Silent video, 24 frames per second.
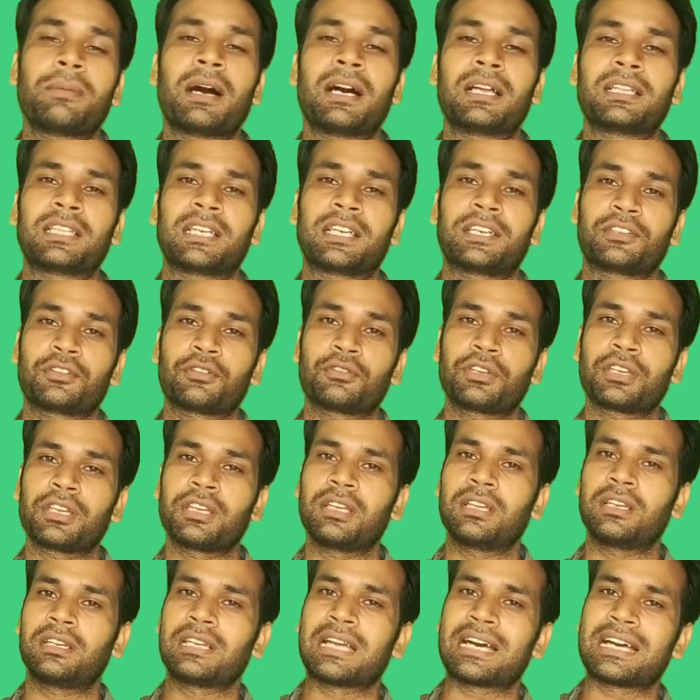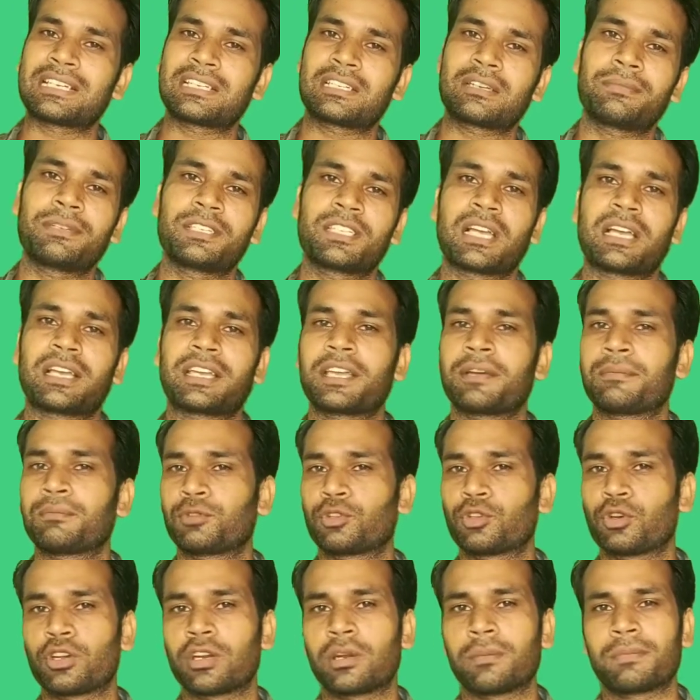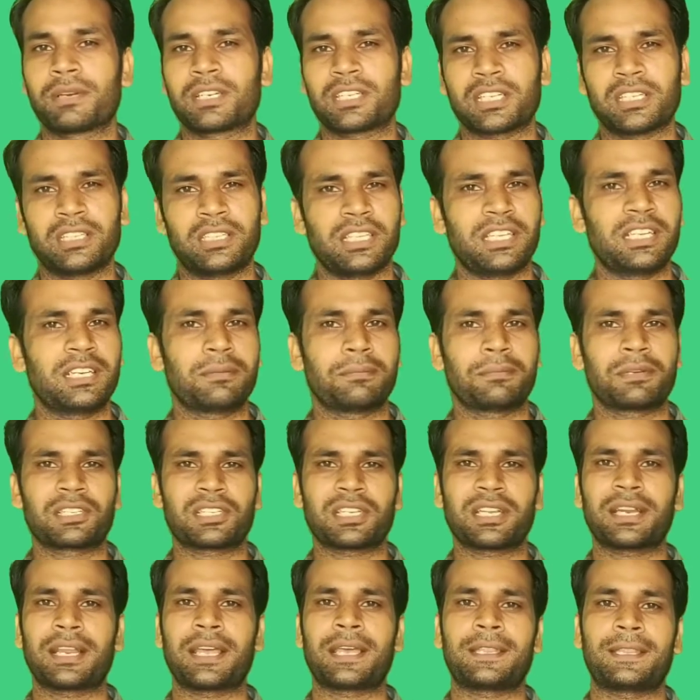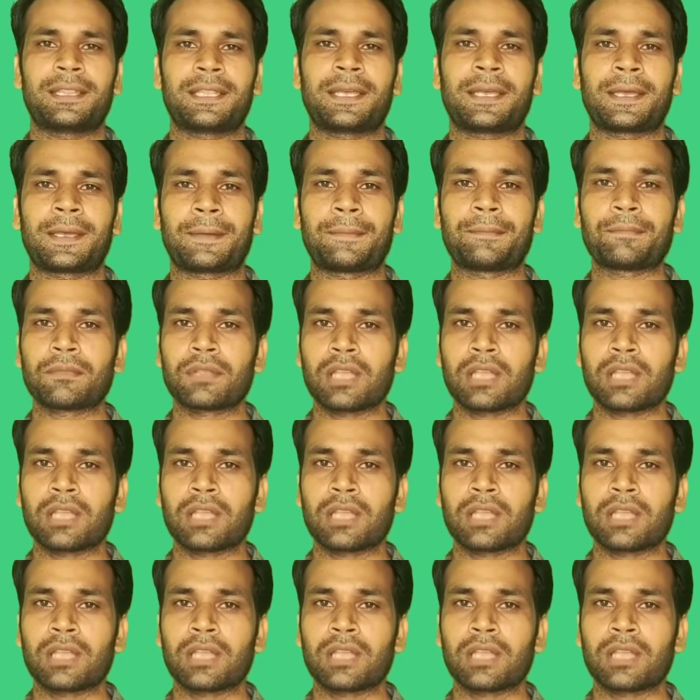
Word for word: बात है क्योंकि लास्ट में जाके हम दो नंबर से तीन नंबर से रहते हैं